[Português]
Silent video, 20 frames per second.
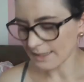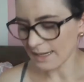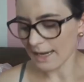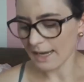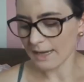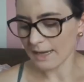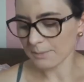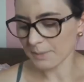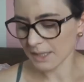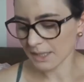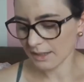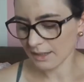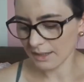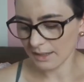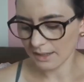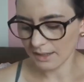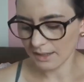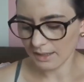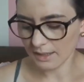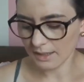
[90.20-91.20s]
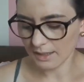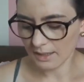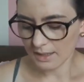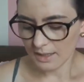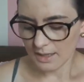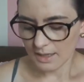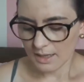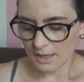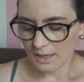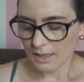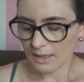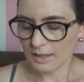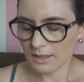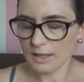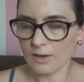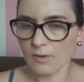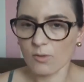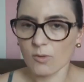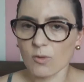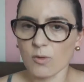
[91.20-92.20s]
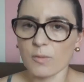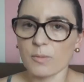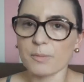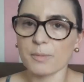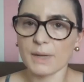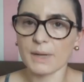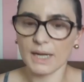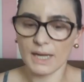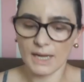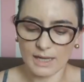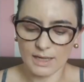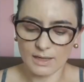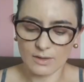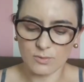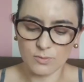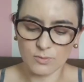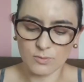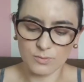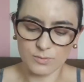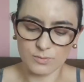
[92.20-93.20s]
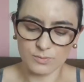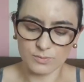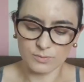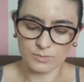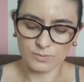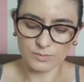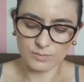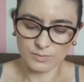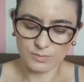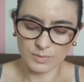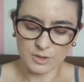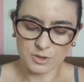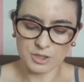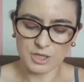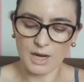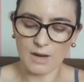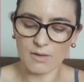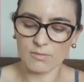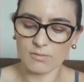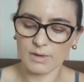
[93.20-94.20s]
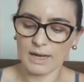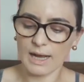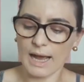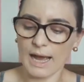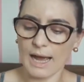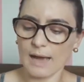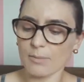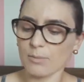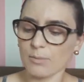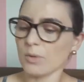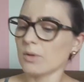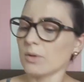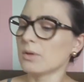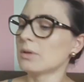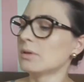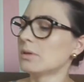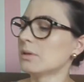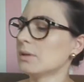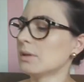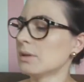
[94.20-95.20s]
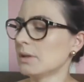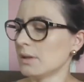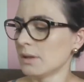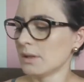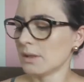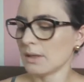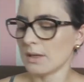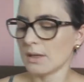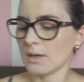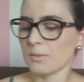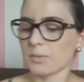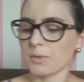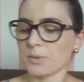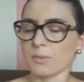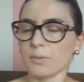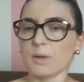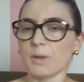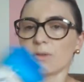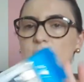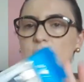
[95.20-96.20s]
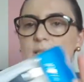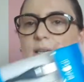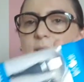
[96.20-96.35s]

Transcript: sabe que, que eu comprei um já um cabo pro meu